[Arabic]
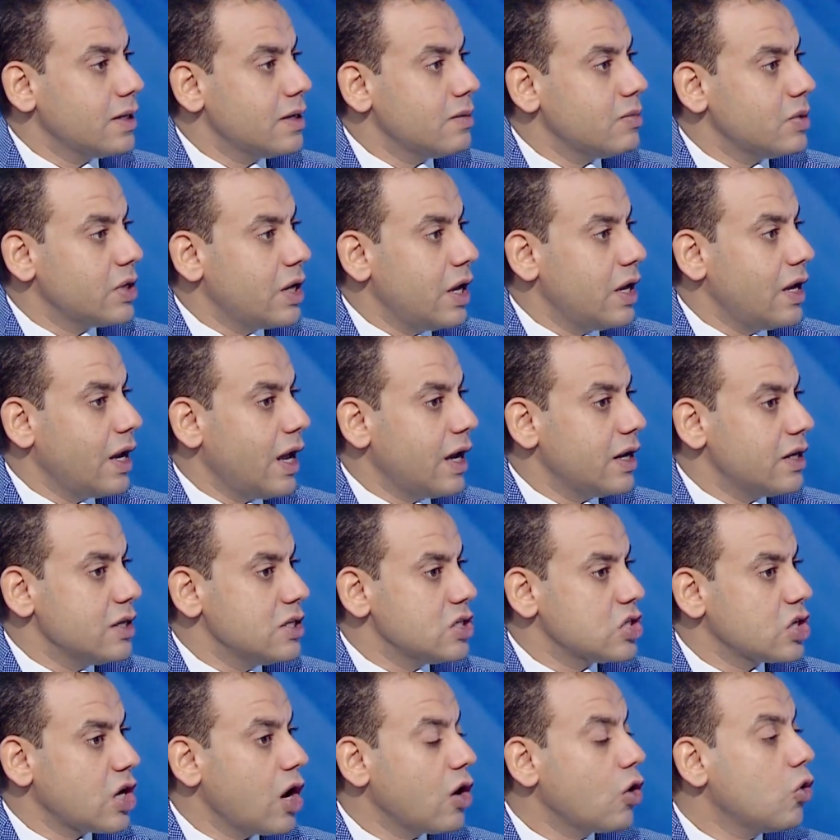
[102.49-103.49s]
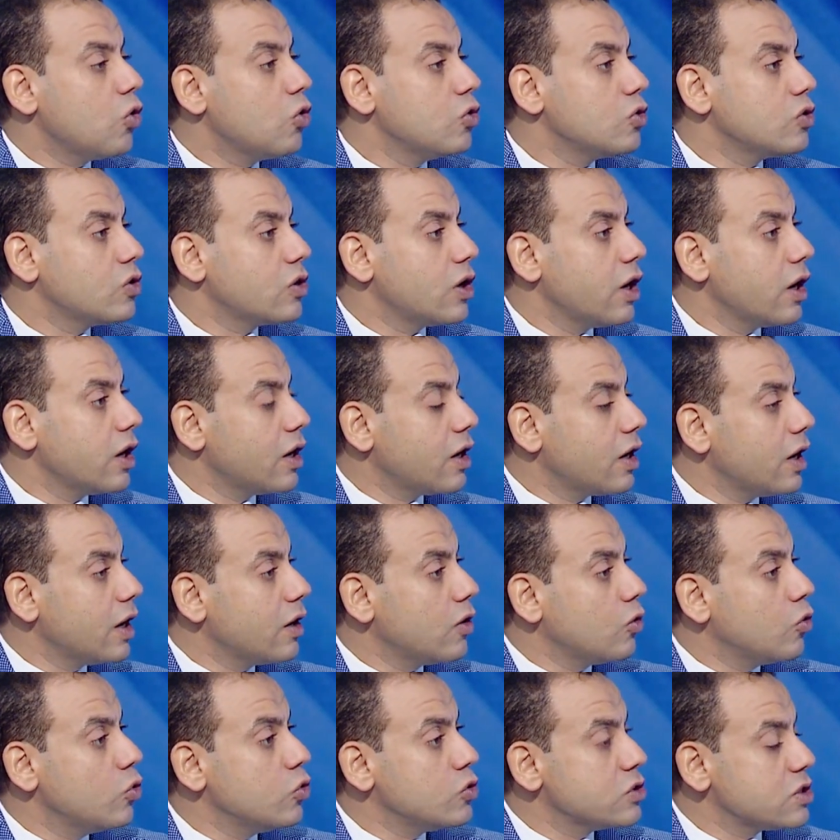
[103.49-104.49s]
ان ميناء العريش العريش بيخلص
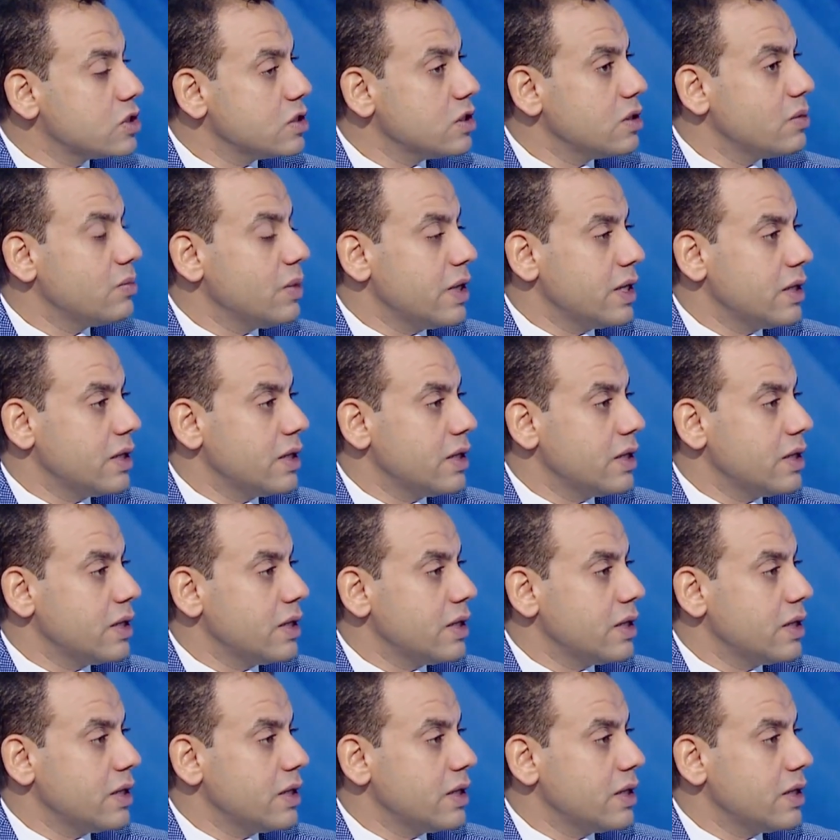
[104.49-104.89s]
كان جزء مم.